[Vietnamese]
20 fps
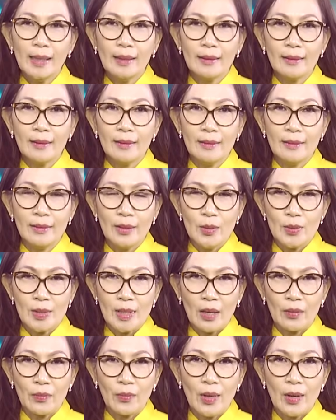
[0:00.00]
tin từ New
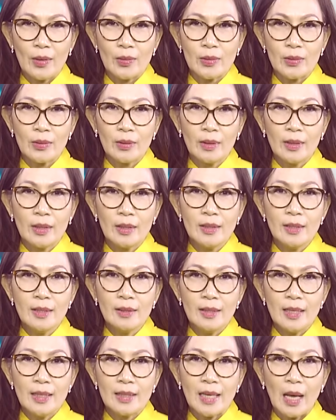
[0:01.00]
South Wales,
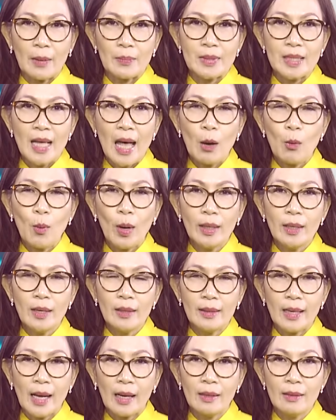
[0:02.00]
chương trình giảm giá hóa
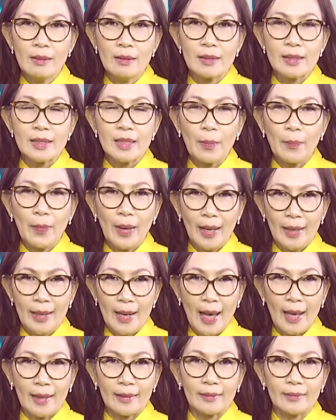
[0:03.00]
đơn năng lượng sắp
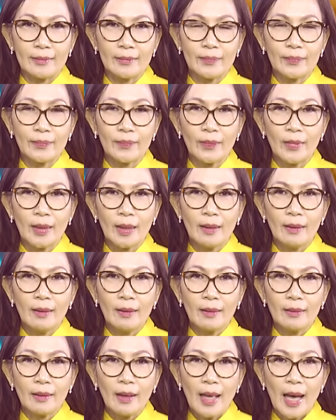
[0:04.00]
hết hạn.
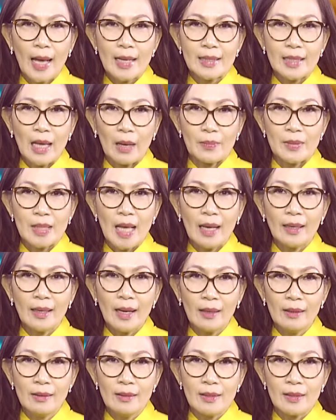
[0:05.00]
Thời hạn giảm giá
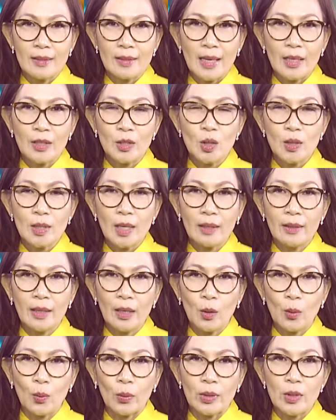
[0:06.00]
năng lượng dành cho gia
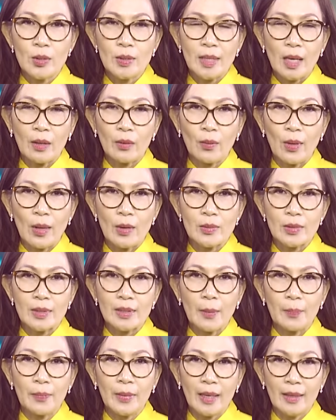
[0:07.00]
đình của New South Wales
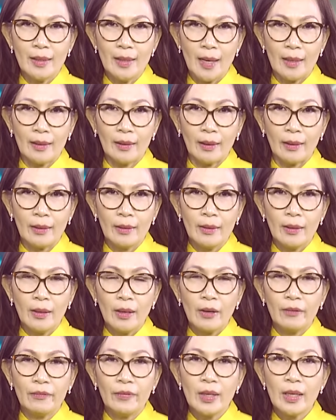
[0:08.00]
sắp đến gần
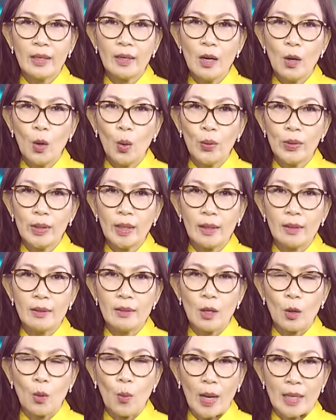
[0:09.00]
vì cơ hội nhận
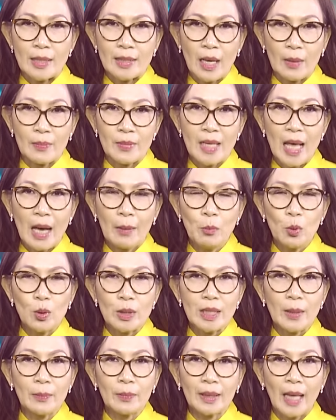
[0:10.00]
được khoản giảm giá
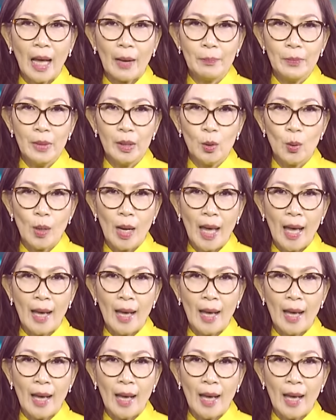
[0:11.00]
180 đô